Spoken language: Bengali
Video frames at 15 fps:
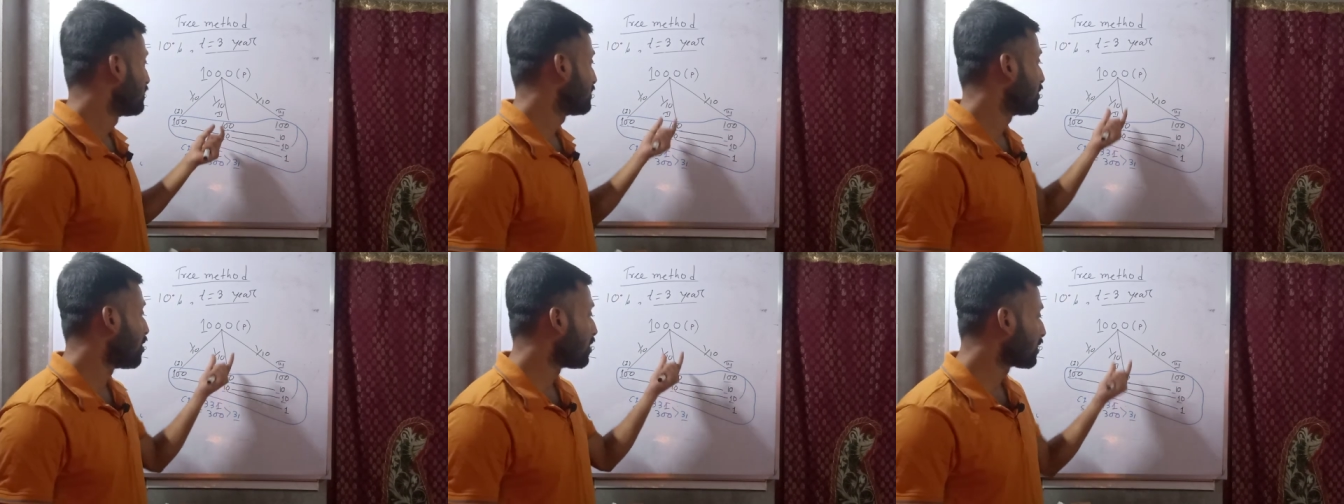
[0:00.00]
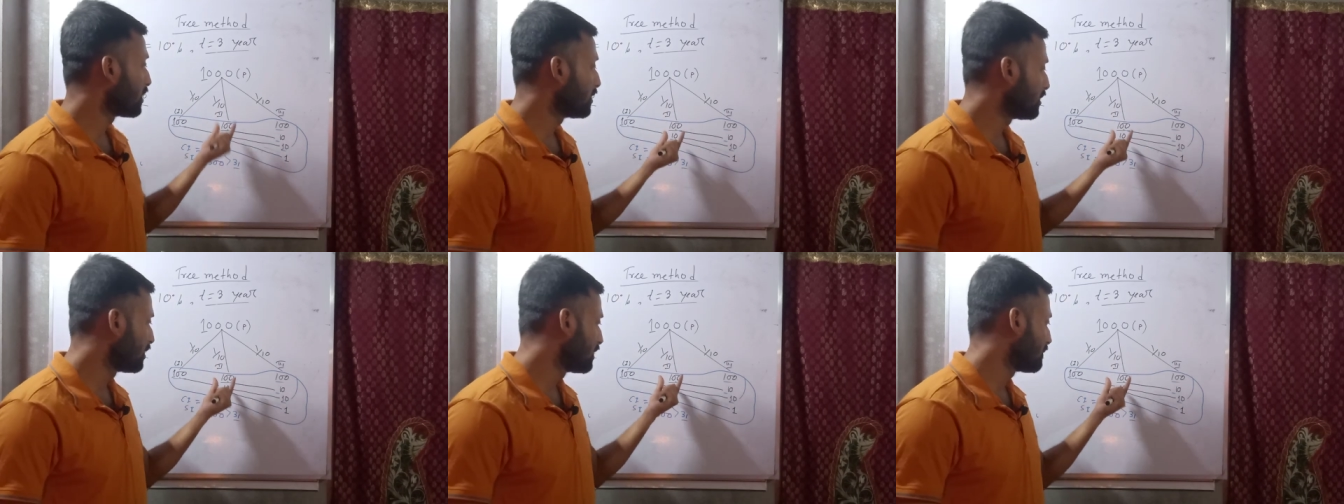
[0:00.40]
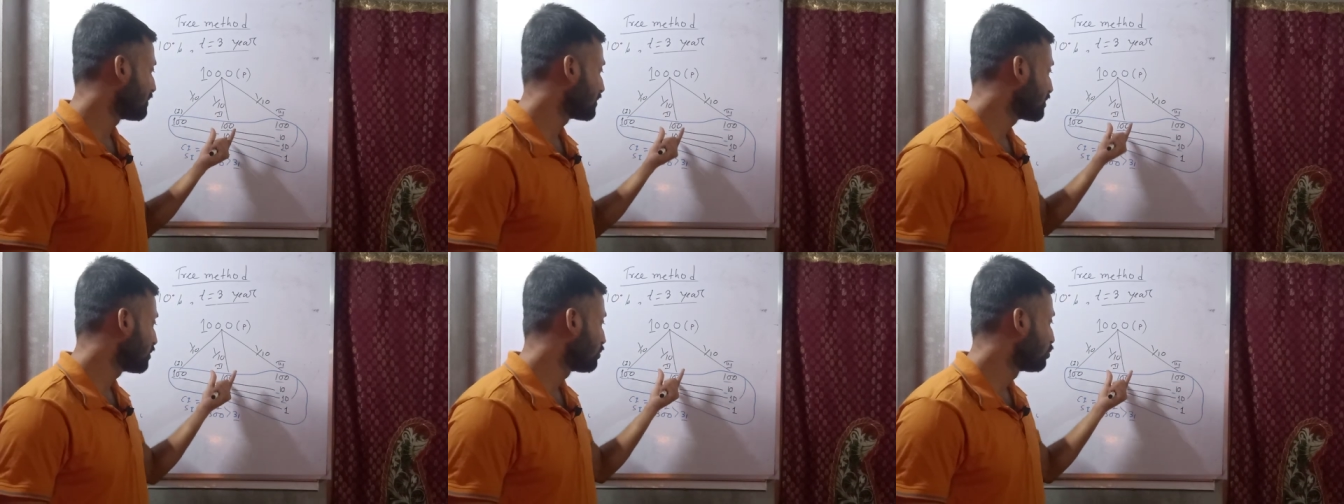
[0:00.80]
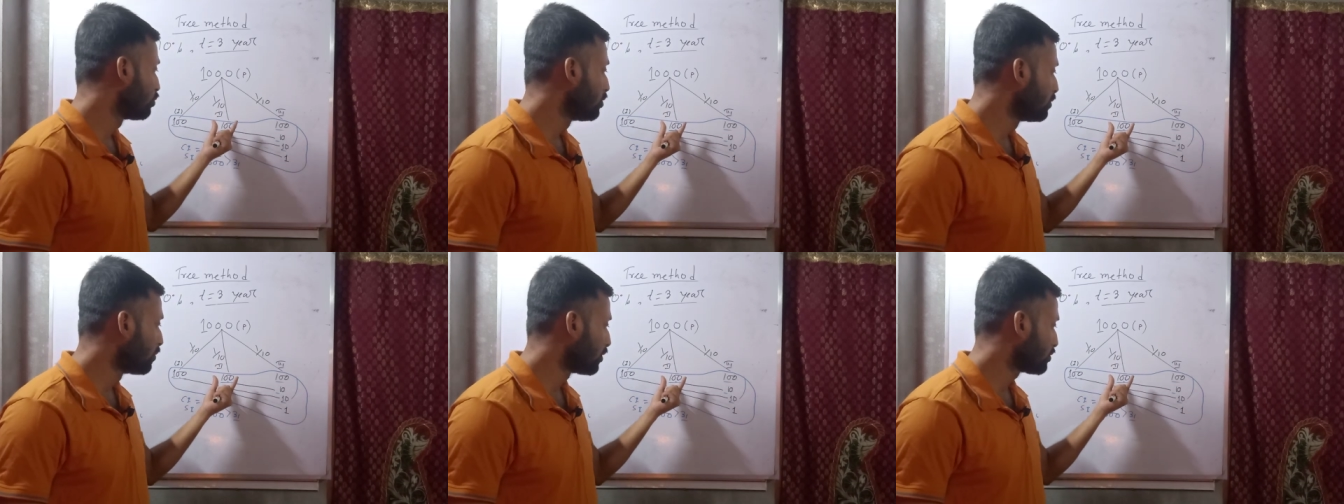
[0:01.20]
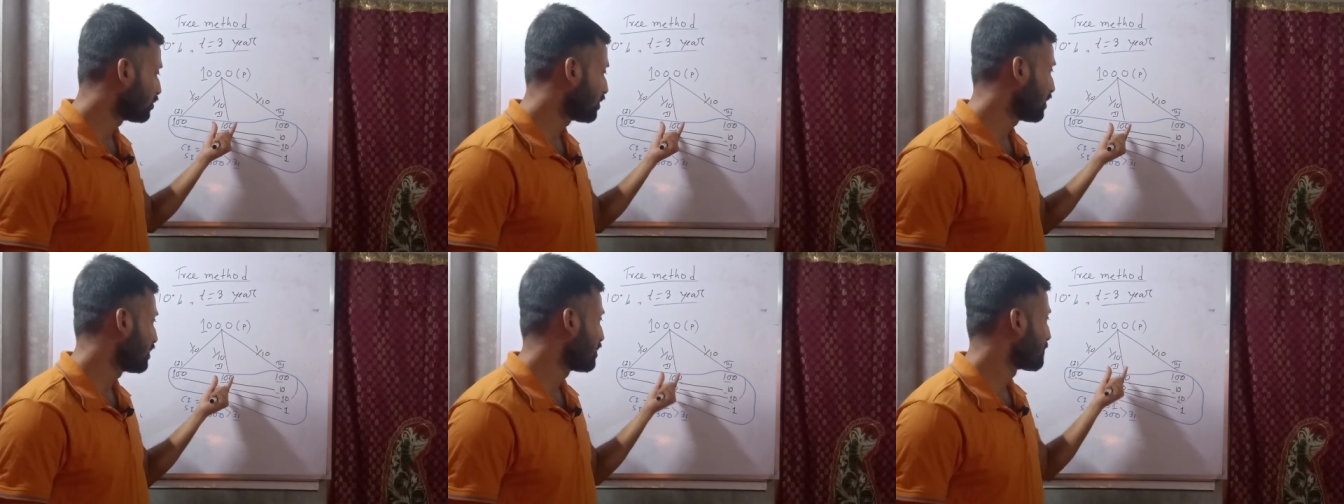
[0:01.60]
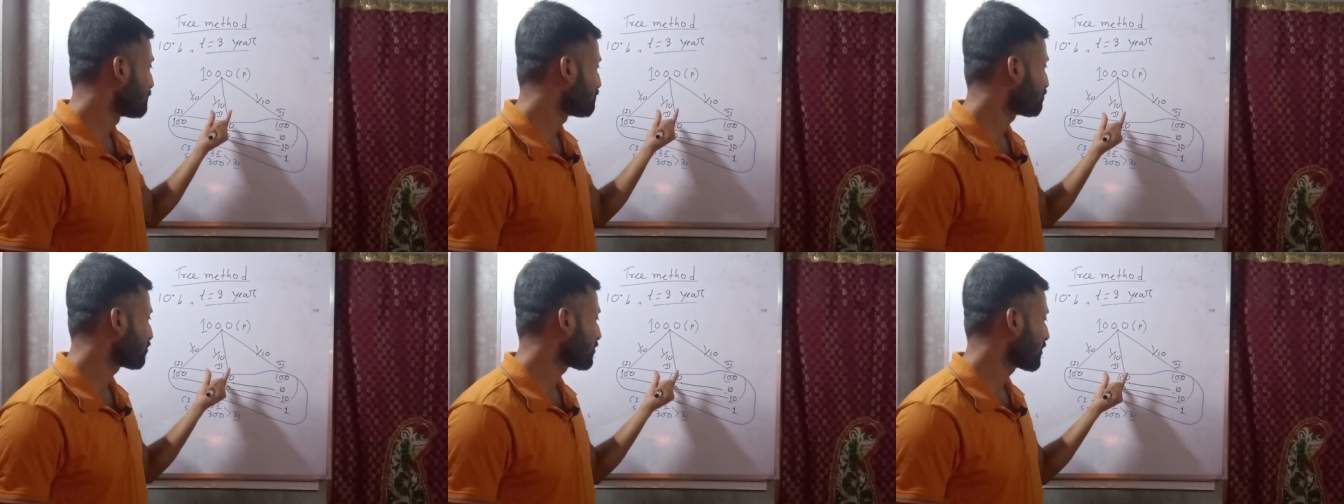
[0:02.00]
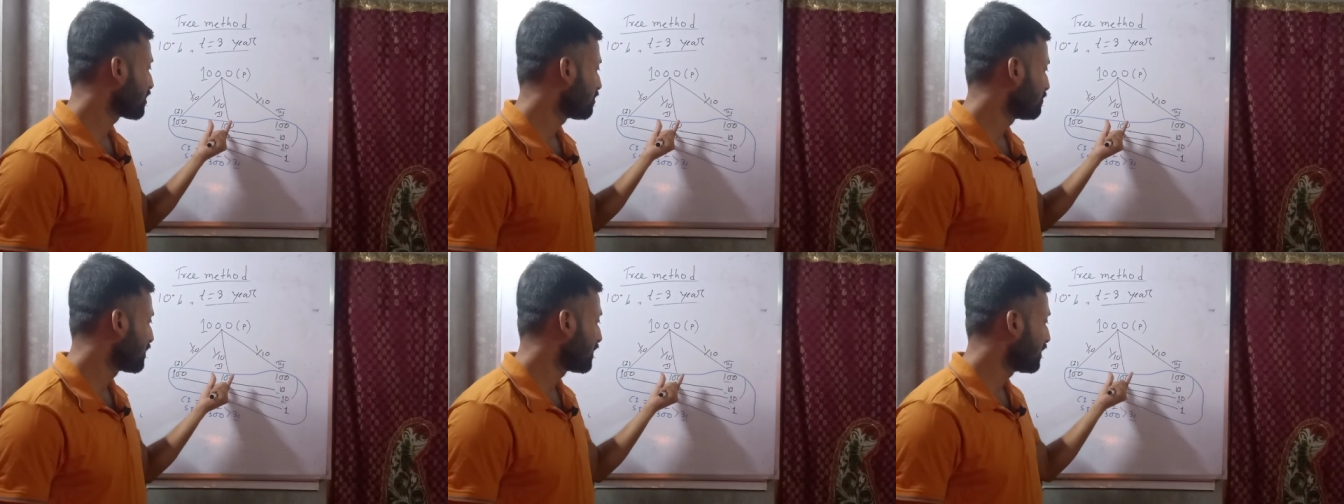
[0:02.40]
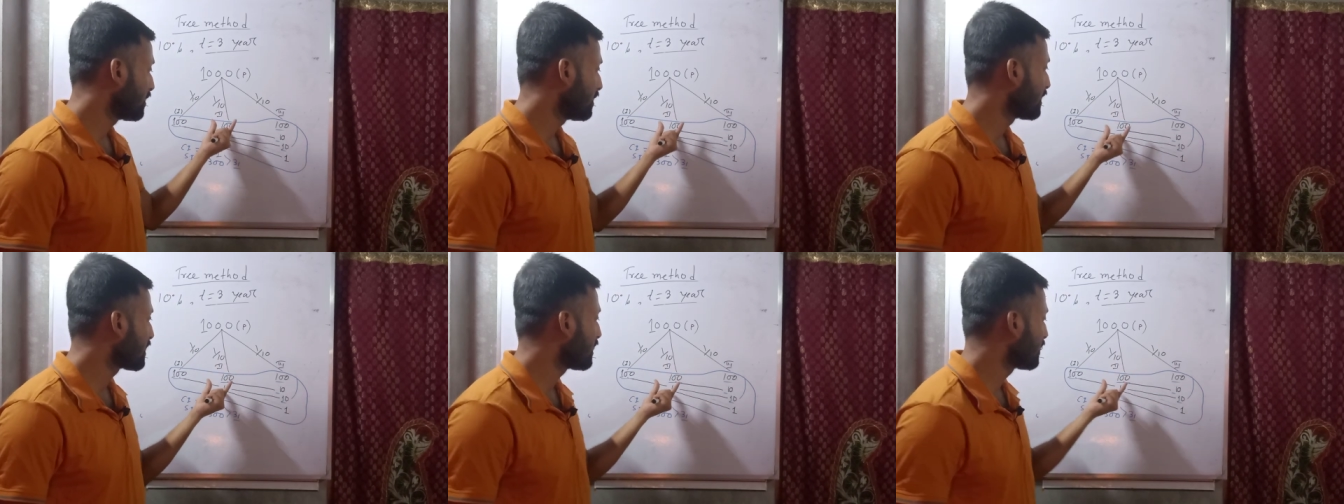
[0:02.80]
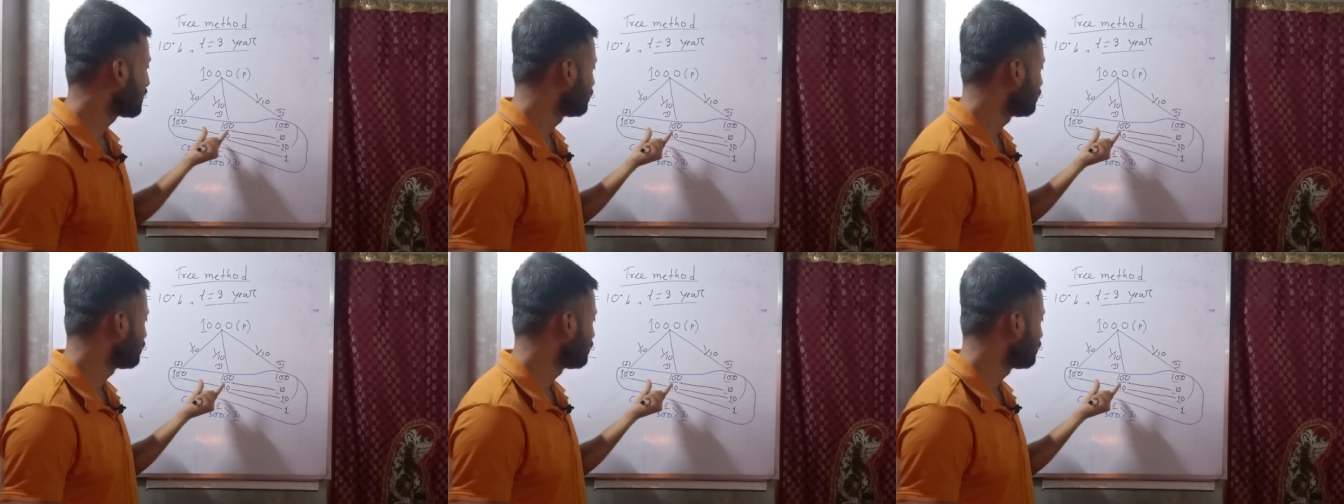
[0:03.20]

যে অঙ্কে দিয়ে দিতে পারে যে দুই বছরের মানে এখানে